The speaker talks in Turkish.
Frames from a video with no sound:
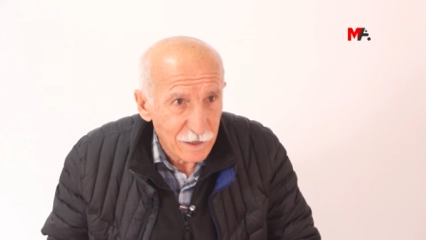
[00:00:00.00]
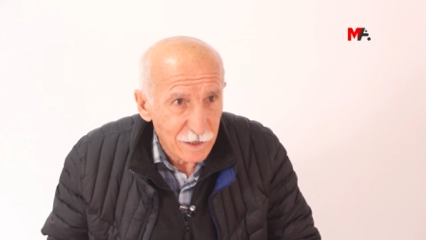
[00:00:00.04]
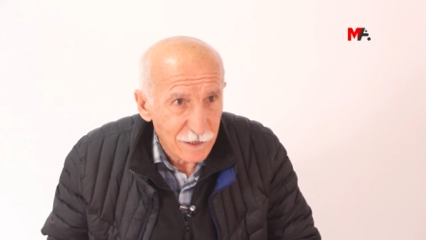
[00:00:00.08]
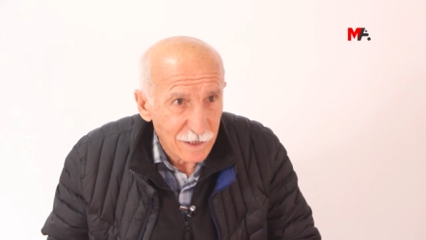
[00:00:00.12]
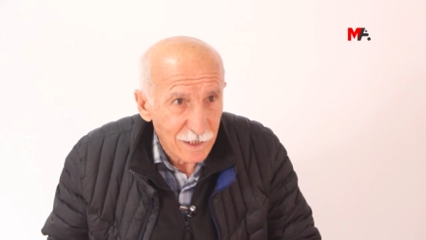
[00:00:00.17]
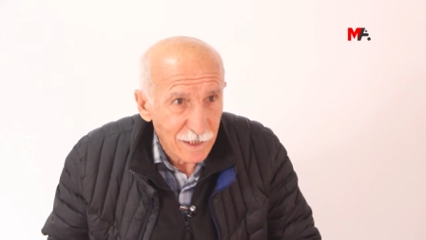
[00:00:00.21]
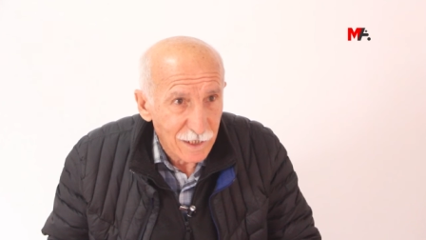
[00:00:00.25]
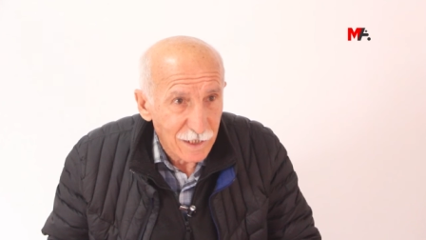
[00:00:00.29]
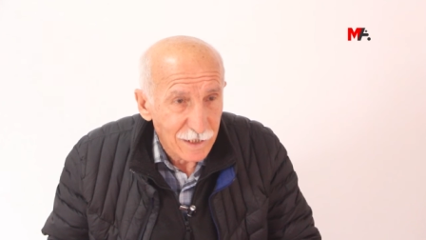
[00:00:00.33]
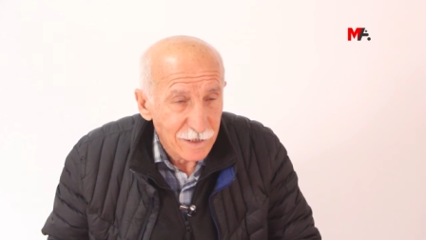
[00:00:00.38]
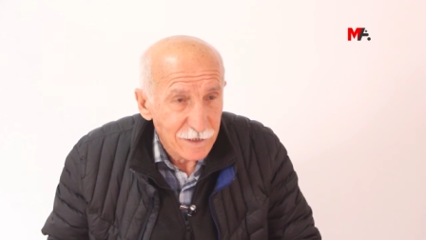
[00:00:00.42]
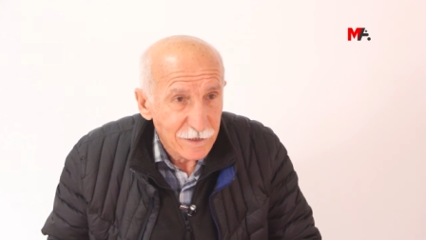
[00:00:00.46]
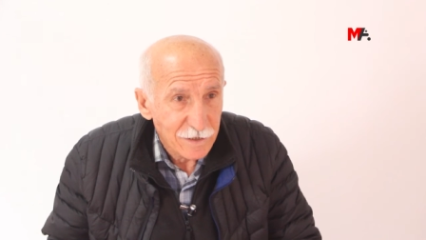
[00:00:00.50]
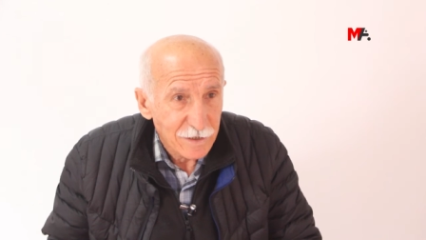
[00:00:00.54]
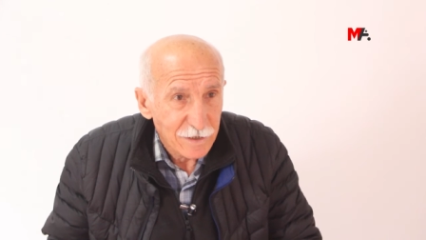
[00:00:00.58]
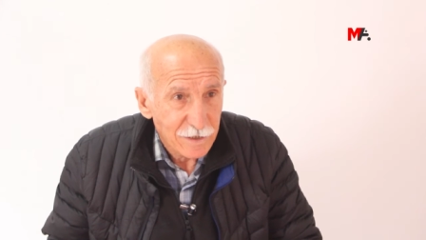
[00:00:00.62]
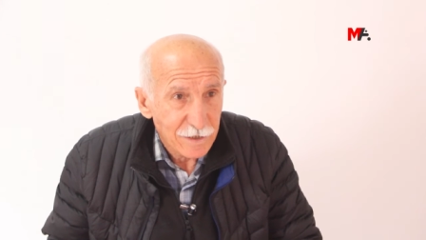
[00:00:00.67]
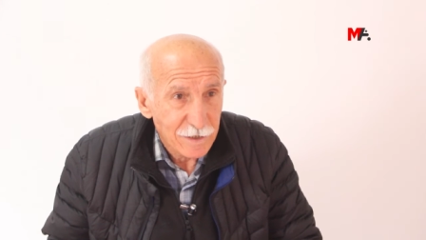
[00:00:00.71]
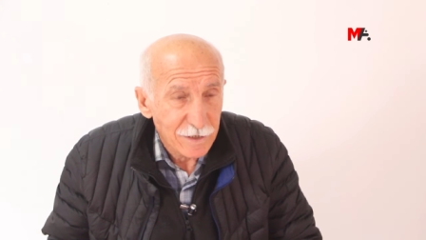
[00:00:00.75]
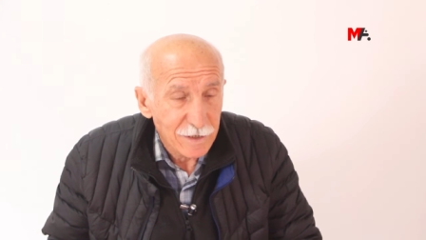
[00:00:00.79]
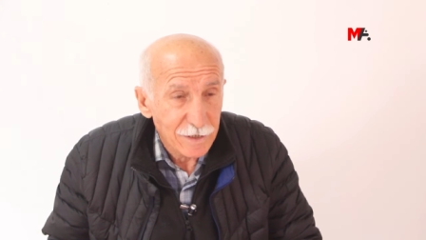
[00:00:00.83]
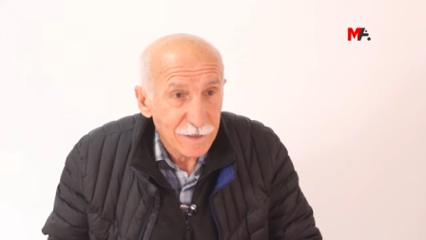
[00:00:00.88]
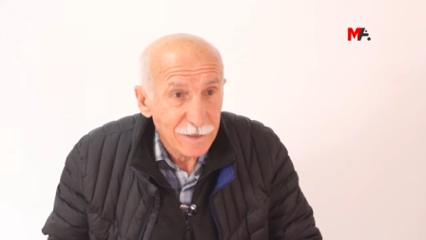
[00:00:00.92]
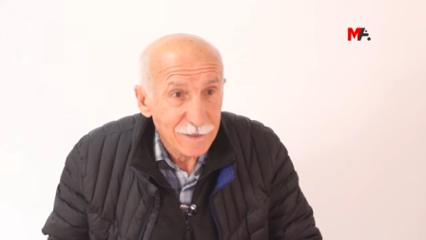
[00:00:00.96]
yere
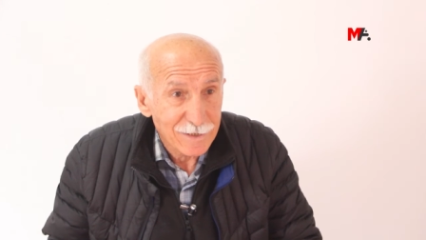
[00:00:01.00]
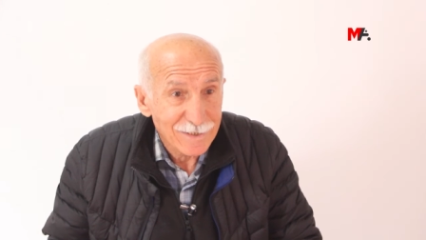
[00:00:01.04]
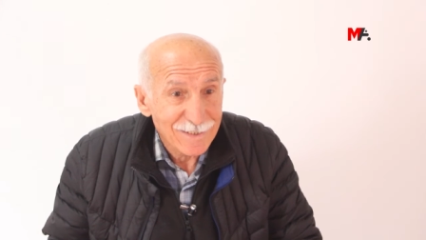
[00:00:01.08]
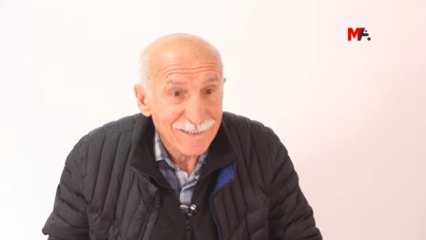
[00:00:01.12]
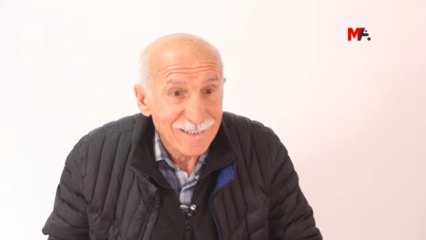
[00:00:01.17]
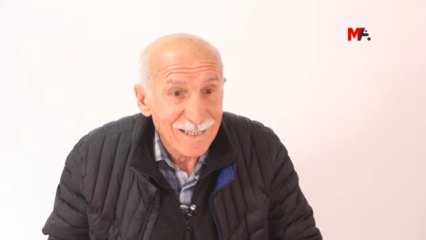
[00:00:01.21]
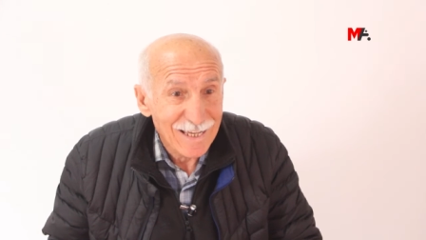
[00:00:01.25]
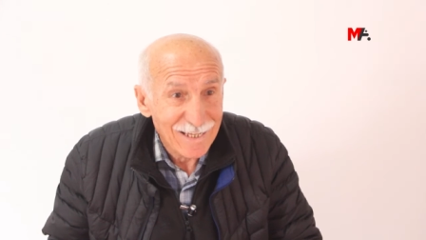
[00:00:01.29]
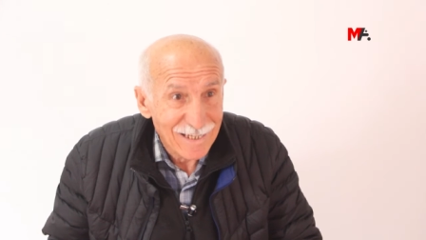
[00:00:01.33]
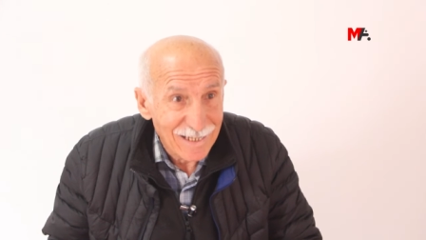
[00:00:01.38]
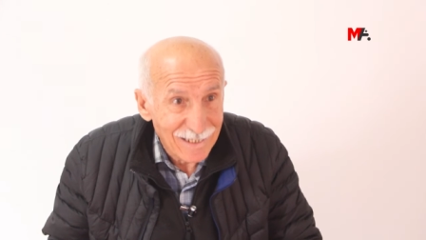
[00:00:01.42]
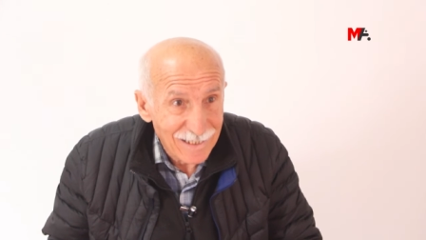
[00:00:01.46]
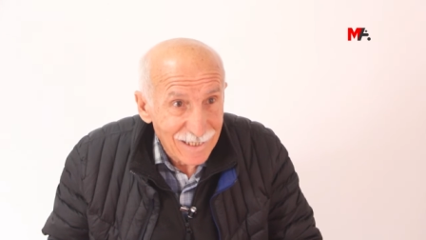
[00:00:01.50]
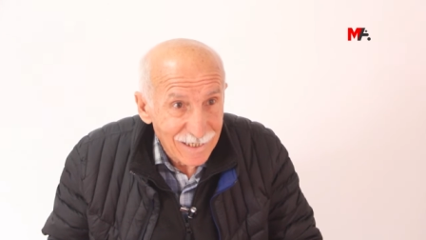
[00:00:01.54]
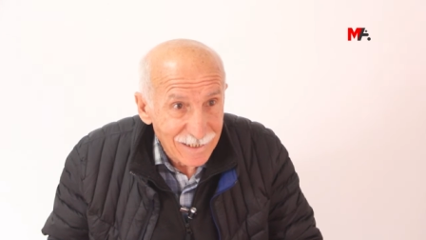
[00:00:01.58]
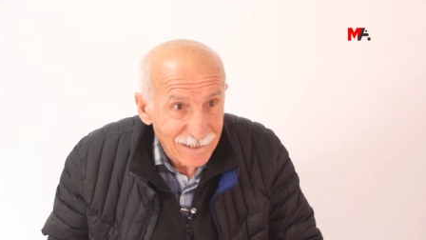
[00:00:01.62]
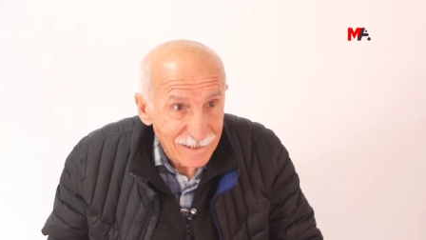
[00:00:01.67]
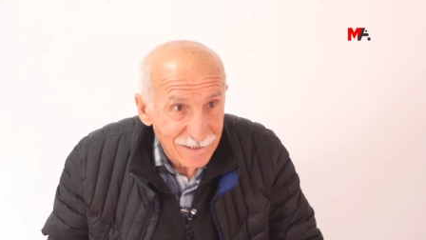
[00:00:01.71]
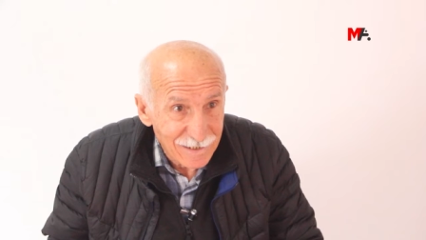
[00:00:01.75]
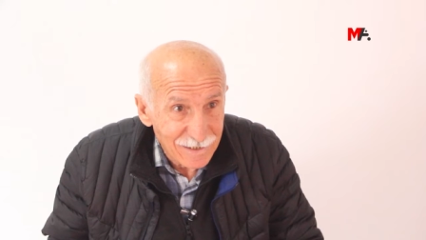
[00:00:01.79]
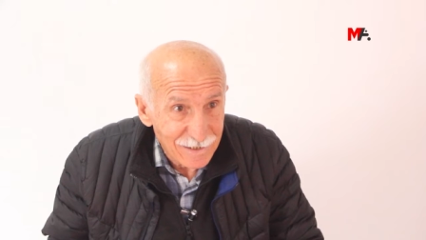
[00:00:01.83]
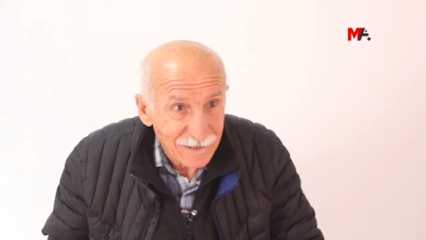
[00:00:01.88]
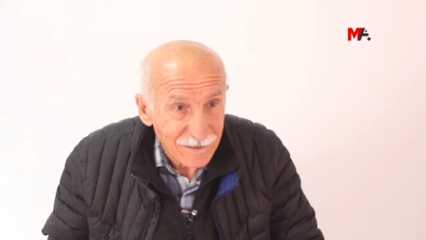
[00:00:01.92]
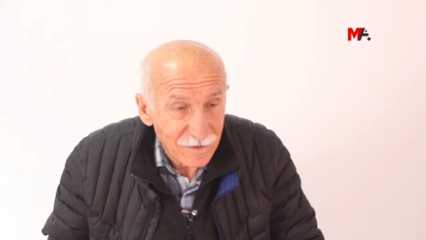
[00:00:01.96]
e,
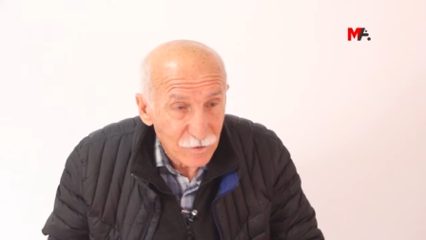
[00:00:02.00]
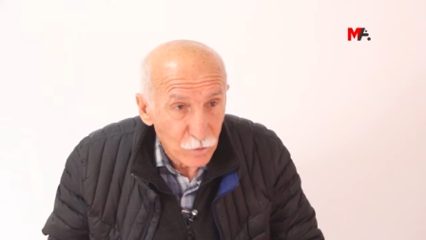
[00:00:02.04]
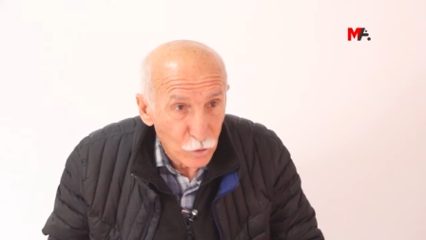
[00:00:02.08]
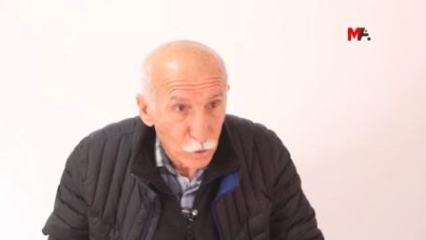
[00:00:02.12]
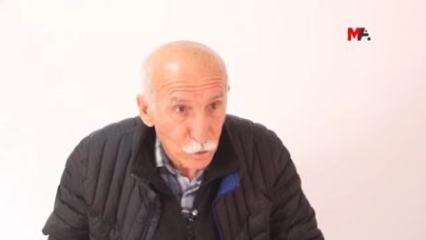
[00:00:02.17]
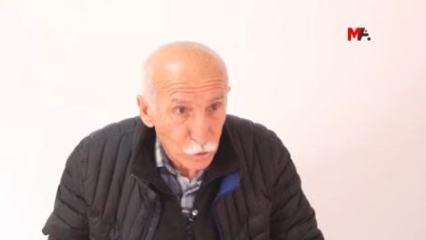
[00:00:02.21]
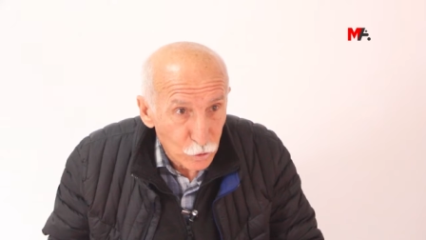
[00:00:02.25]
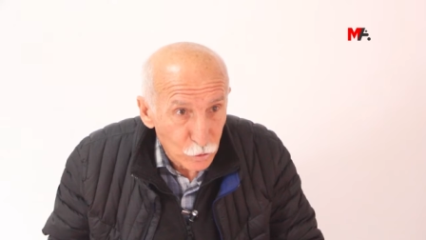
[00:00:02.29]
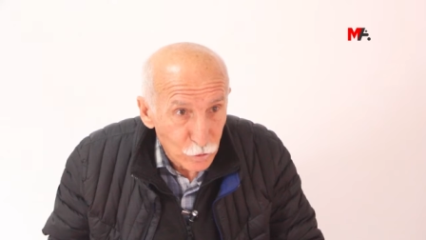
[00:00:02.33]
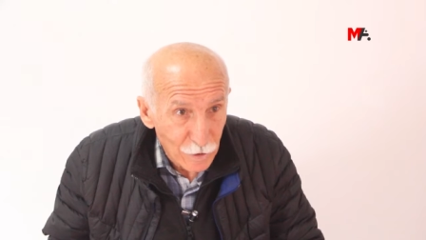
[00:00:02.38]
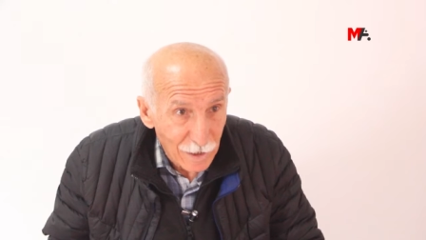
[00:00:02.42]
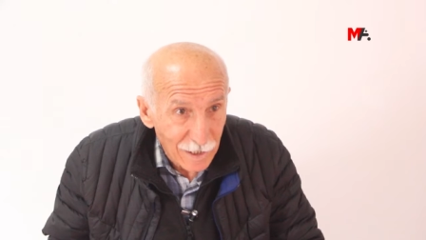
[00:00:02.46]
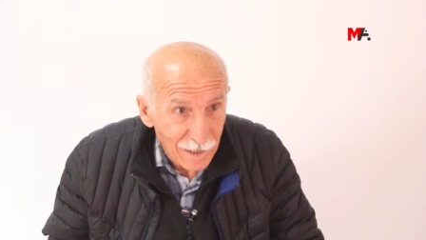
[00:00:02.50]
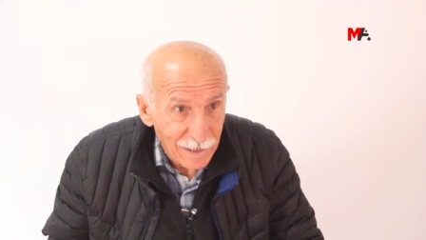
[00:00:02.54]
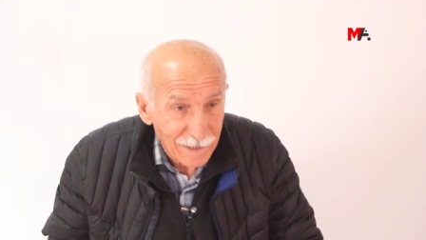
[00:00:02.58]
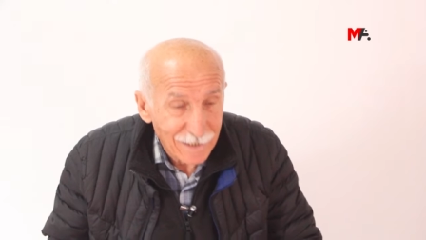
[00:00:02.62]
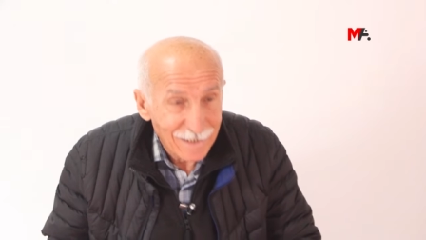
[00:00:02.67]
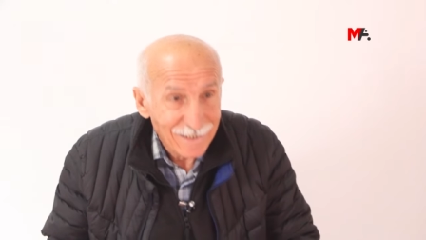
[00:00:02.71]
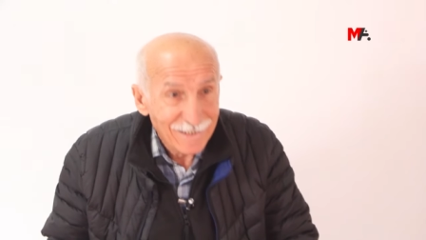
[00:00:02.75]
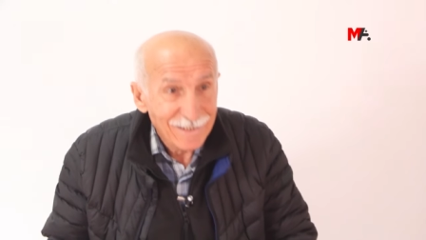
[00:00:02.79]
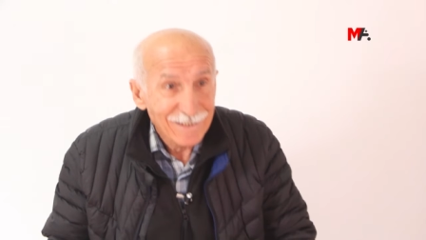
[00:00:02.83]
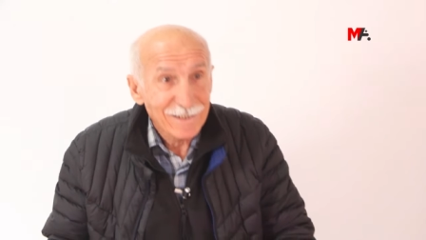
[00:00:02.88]
derelerin önüne